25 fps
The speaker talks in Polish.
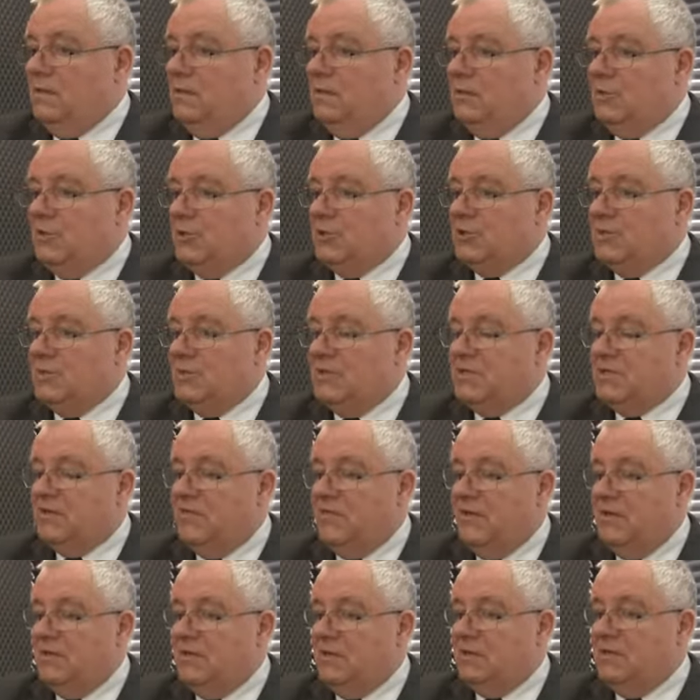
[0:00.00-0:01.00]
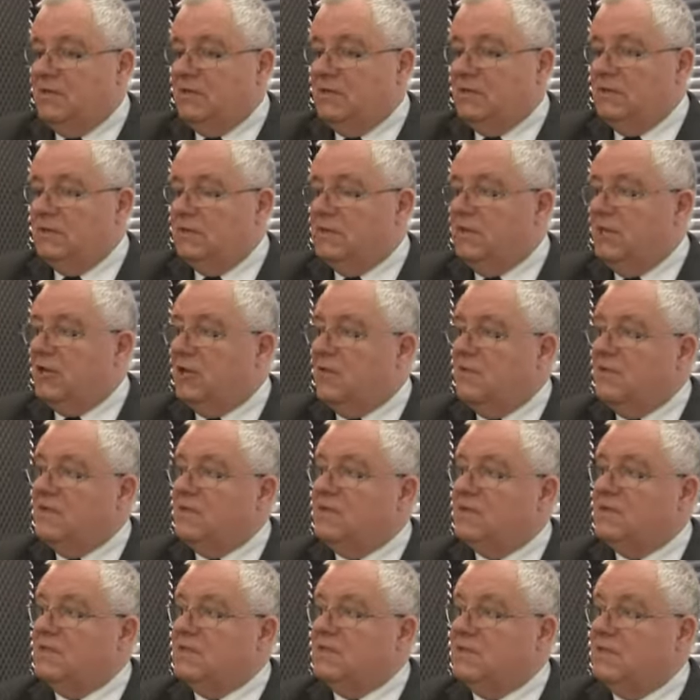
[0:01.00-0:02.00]
e, rozpisywanie tych
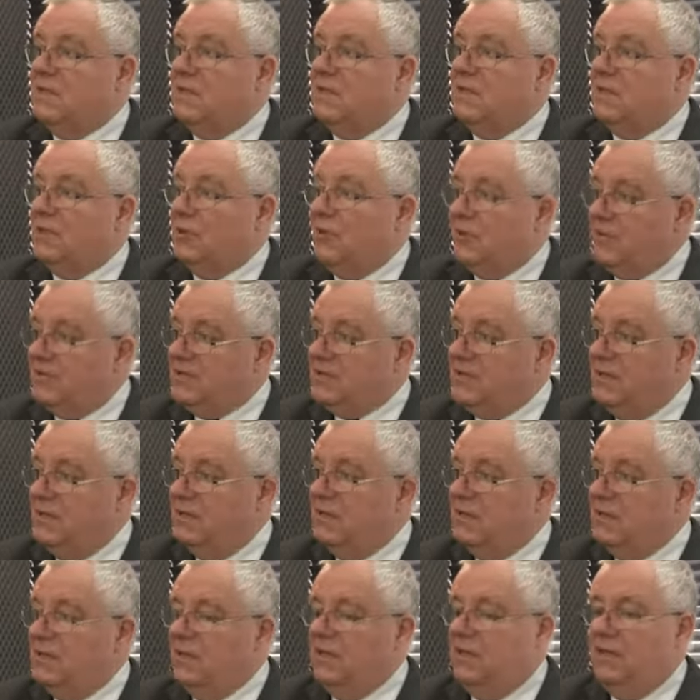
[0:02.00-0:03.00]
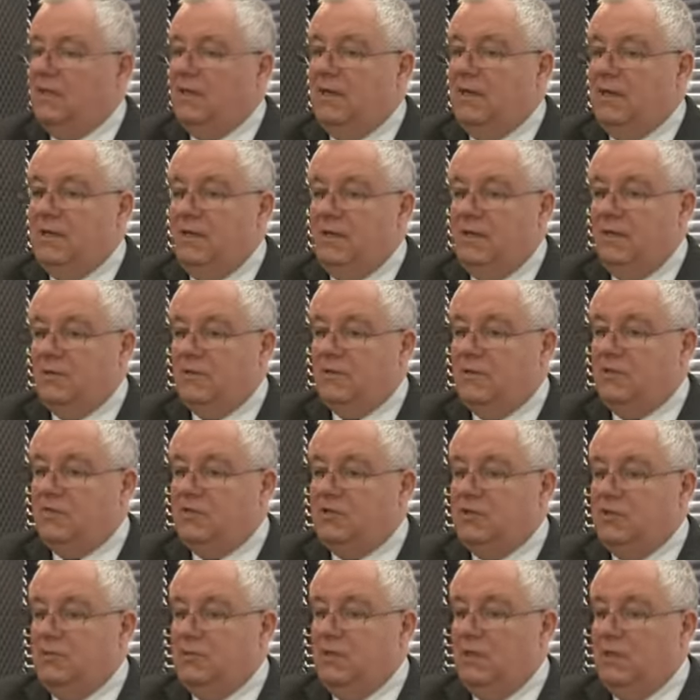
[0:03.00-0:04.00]
darowizn z 1%. A to
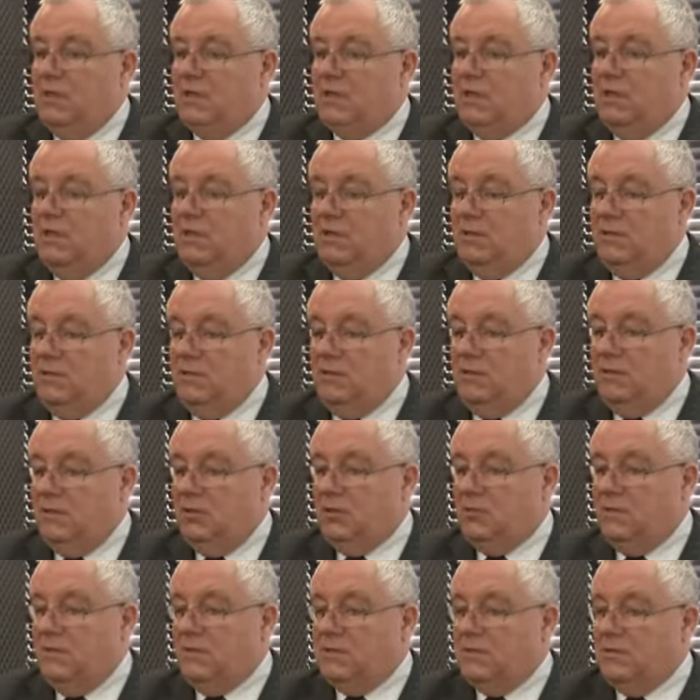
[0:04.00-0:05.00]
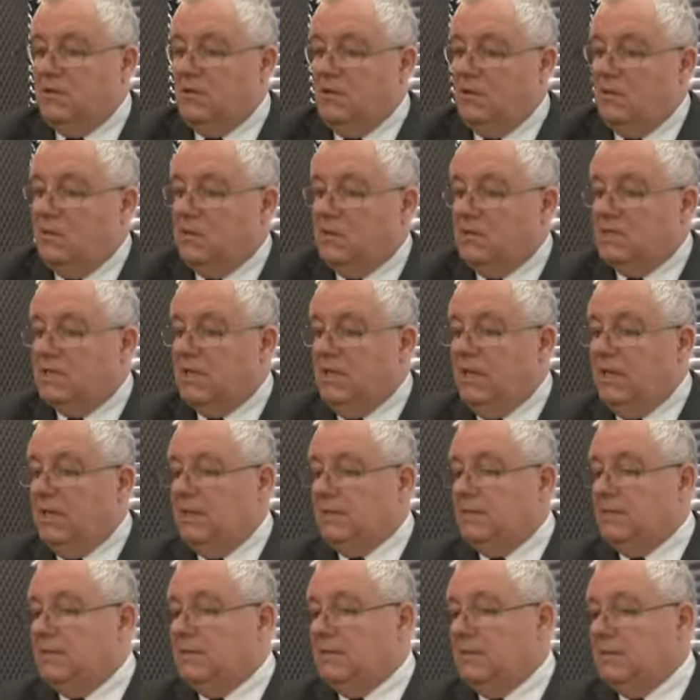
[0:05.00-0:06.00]
widzimy, jaka liczba co roku, to jest kilka
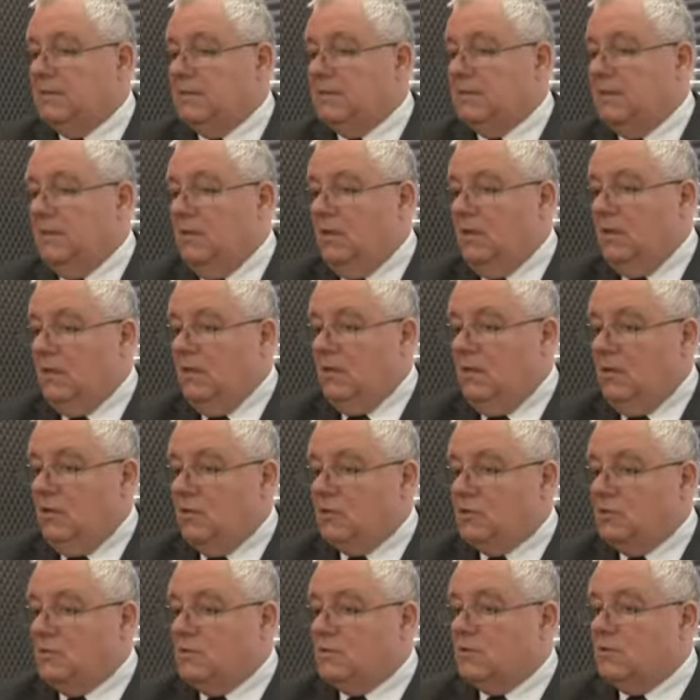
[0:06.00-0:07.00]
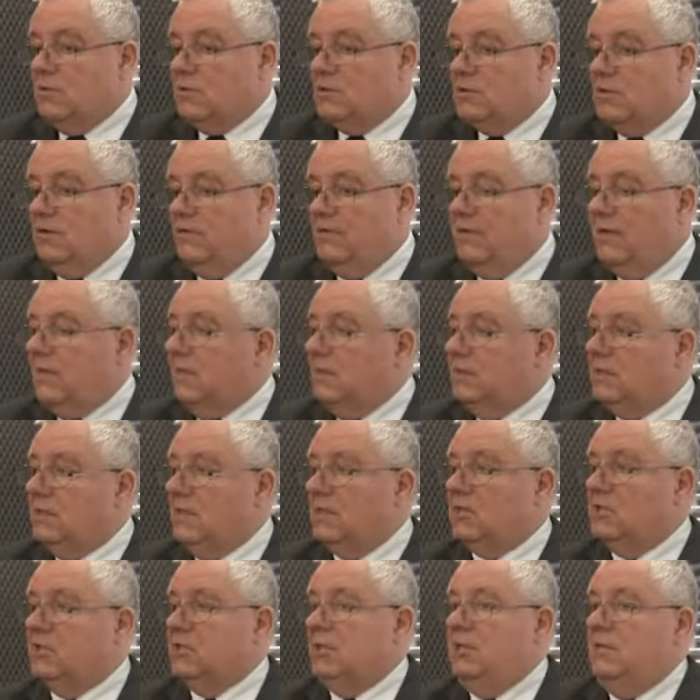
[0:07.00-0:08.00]
tysięcy osób z Gorzowa, ale
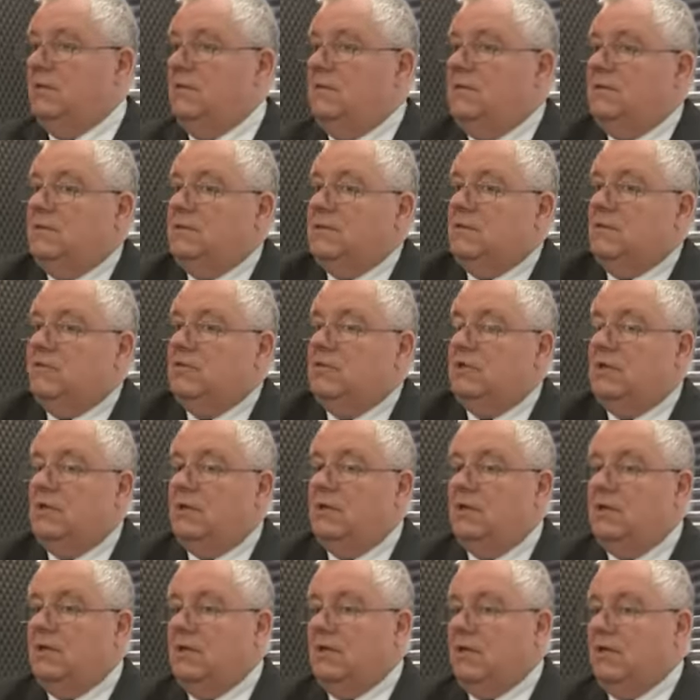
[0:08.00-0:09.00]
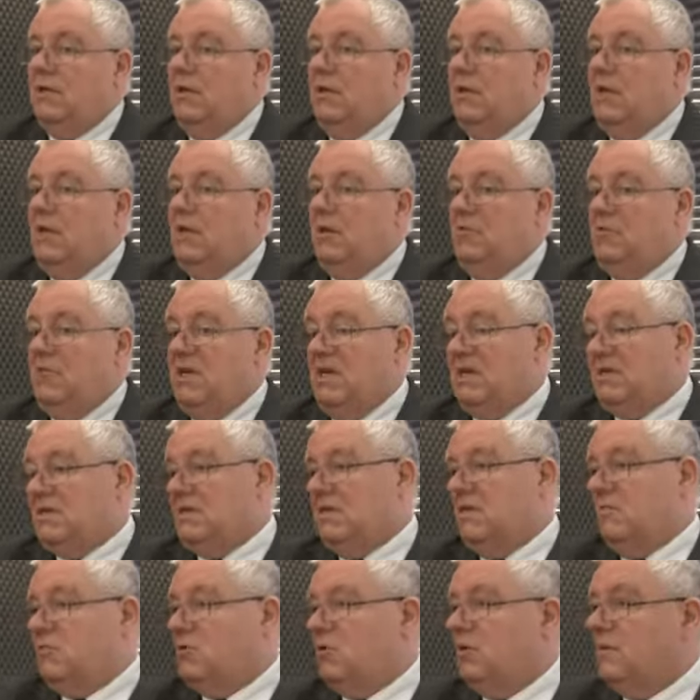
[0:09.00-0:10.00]
także z ościennych
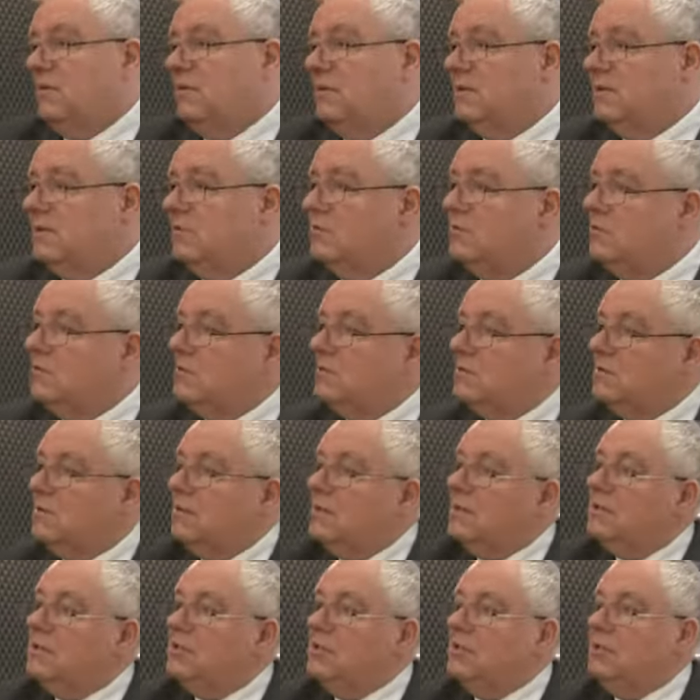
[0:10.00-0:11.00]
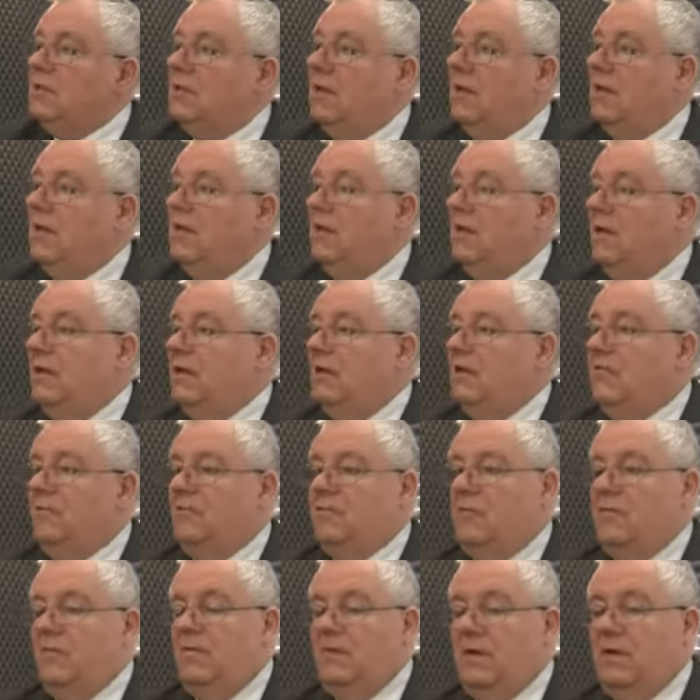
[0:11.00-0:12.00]
miast, na przykład bardzo dużo z Solęcina
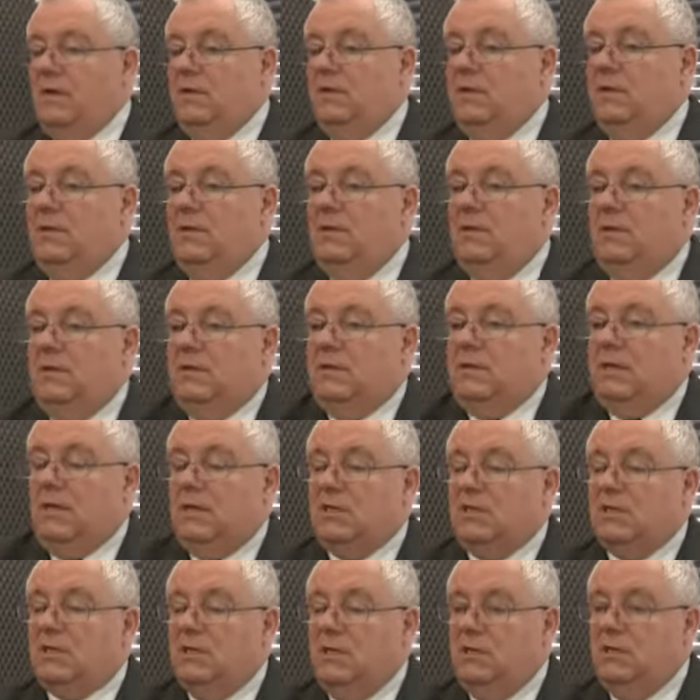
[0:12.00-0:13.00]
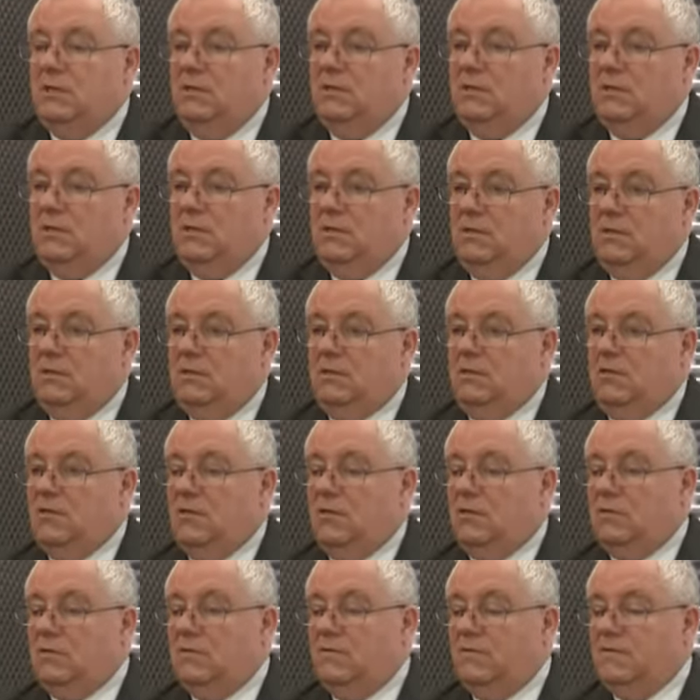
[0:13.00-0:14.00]
wpływa także
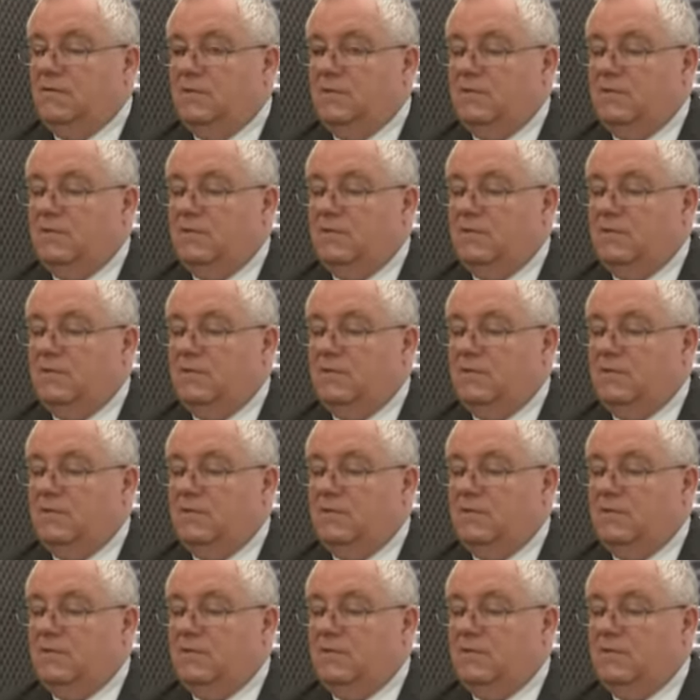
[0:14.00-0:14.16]
środków z